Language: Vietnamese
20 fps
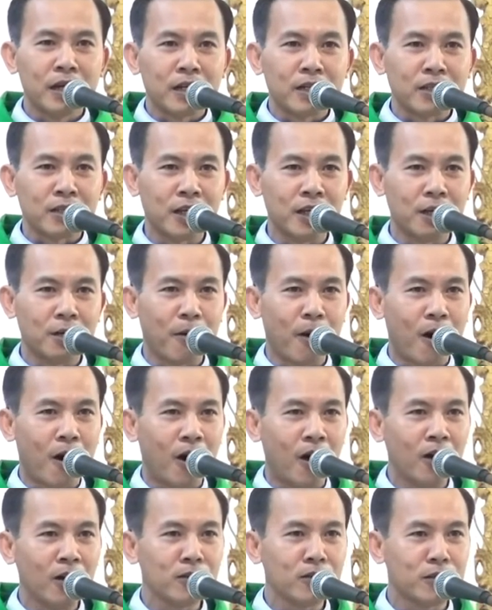từ
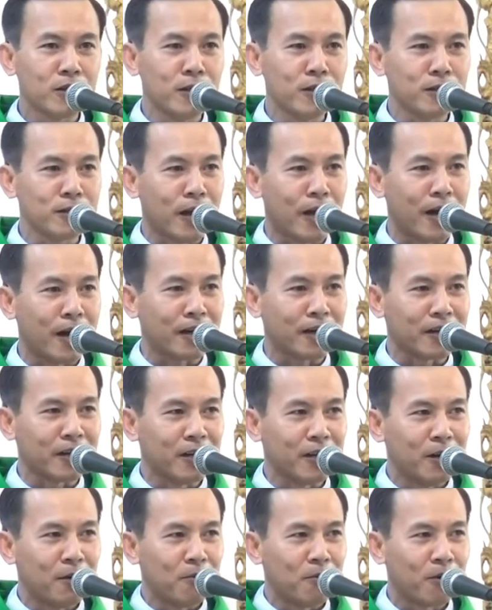bỏ tinh thần
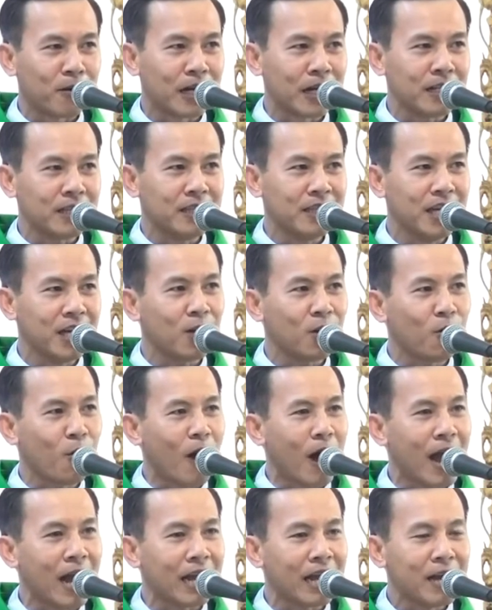một cách dứt
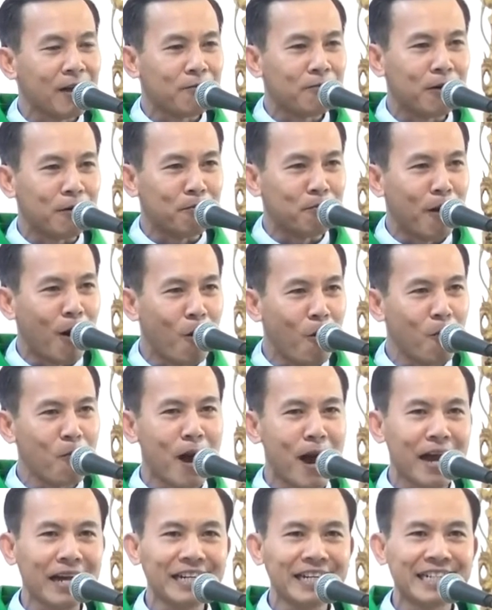khoát và mau
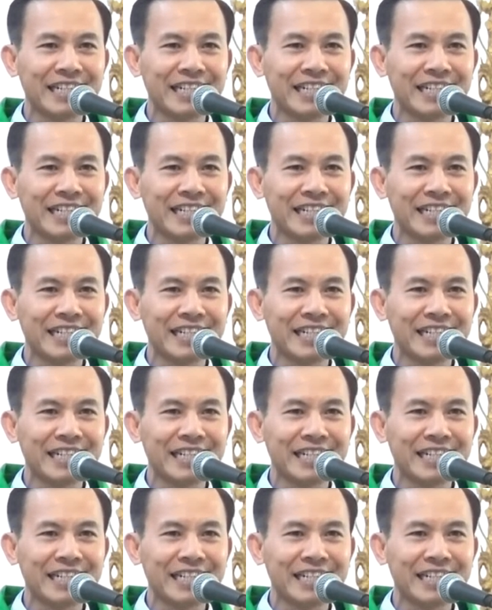mắn